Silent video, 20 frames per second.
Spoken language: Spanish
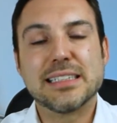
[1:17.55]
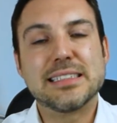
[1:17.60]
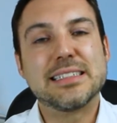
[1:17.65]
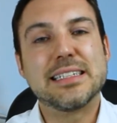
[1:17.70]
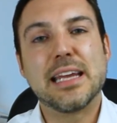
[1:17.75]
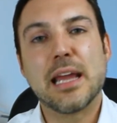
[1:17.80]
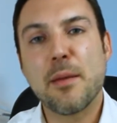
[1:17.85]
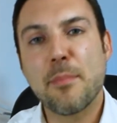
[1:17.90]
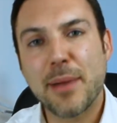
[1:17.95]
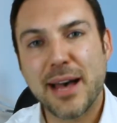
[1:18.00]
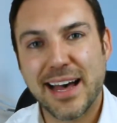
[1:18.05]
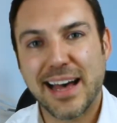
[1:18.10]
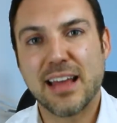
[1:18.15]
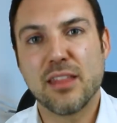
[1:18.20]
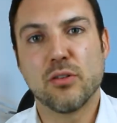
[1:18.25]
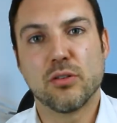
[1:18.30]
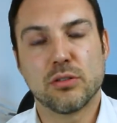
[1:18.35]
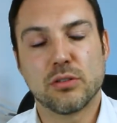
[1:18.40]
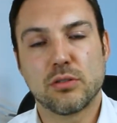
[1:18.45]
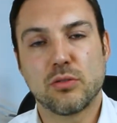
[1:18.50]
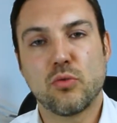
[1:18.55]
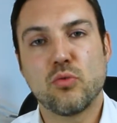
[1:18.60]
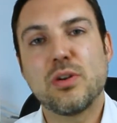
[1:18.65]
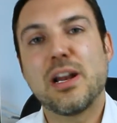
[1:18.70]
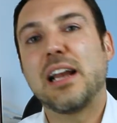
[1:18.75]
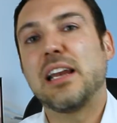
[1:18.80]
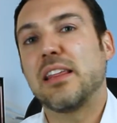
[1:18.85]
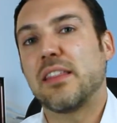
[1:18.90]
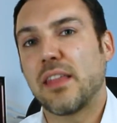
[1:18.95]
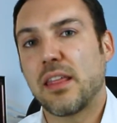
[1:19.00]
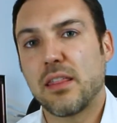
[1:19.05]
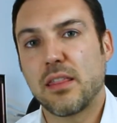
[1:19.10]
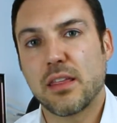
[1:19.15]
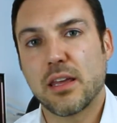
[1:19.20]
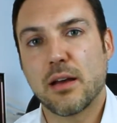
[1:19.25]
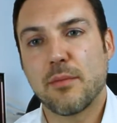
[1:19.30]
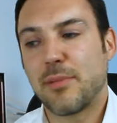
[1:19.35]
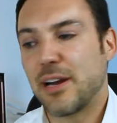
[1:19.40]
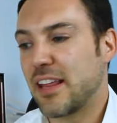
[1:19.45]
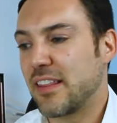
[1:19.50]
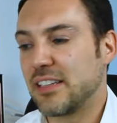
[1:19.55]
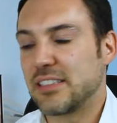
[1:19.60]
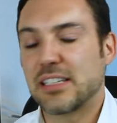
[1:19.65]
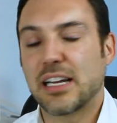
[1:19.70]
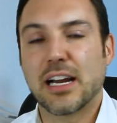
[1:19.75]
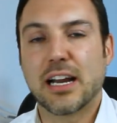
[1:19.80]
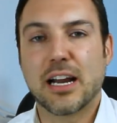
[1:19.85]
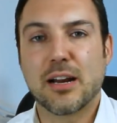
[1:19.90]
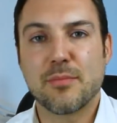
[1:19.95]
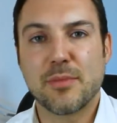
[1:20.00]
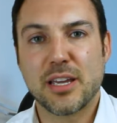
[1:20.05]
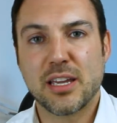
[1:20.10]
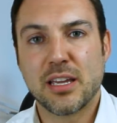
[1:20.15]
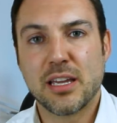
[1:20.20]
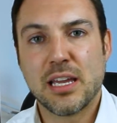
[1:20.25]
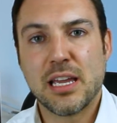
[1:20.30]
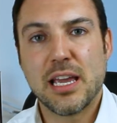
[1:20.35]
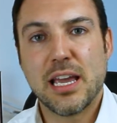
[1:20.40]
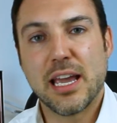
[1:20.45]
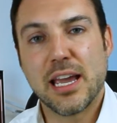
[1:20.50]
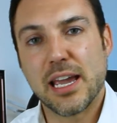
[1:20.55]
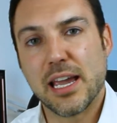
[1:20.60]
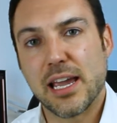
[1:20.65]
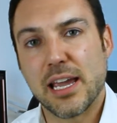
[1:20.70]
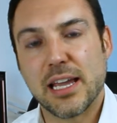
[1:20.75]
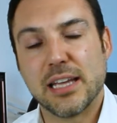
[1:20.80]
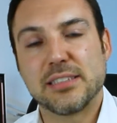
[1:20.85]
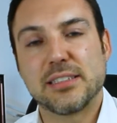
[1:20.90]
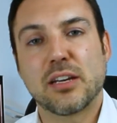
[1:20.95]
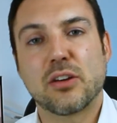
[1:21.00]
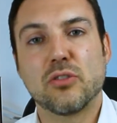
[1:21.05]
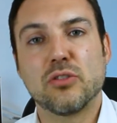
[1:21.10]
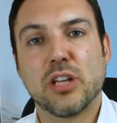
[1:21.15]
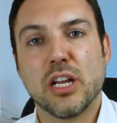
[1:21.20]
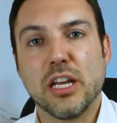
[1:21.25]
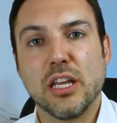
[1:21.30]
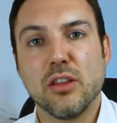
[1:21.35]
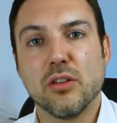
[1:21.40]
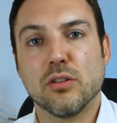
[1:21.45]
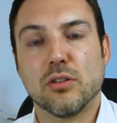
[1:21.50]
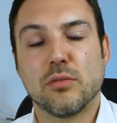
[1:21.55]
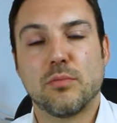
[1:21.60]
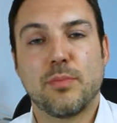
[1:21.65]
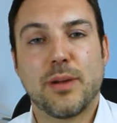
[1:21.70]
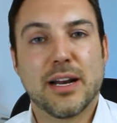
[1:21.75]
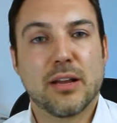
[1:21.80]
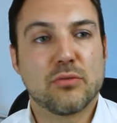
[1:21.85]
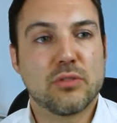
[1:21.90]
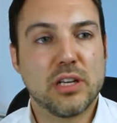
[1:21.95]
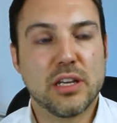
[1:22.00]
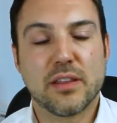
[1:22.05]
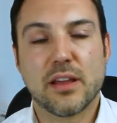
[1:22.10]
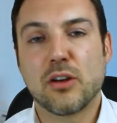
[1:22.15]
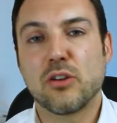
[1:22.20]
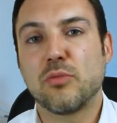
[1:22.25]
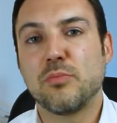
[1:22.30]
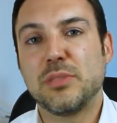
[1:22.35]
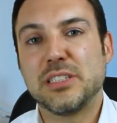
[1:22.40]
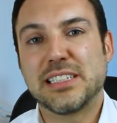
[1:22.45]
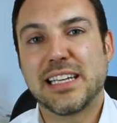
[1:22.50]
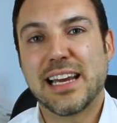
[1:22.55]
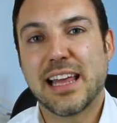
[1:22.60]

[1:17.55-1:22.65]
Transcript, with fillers: si he pagado una licencia para descargarme eh, este contenido, para utilizarlo en mis